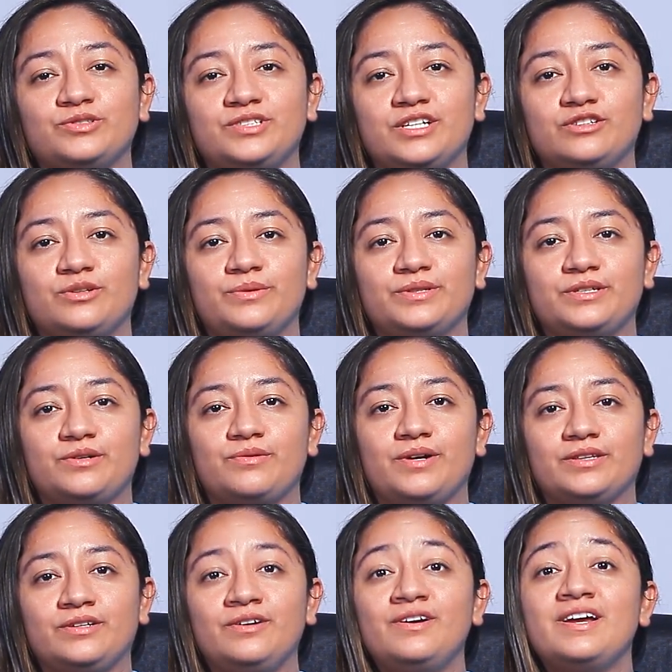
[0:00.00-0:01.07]

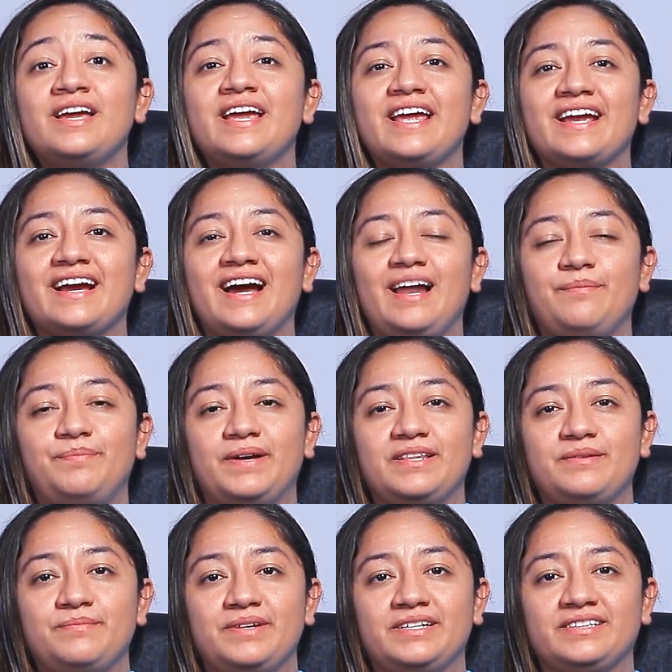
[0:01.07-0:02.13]
124 en Jalpa
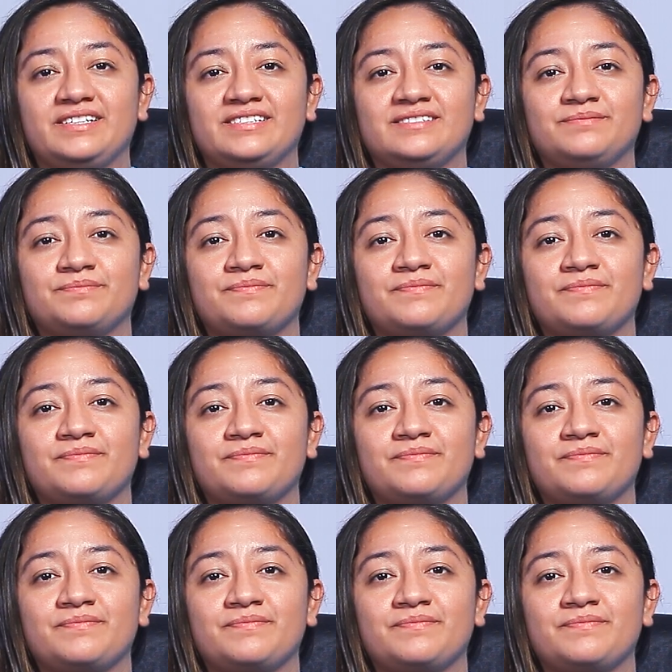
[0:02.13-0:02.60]
de Méndez.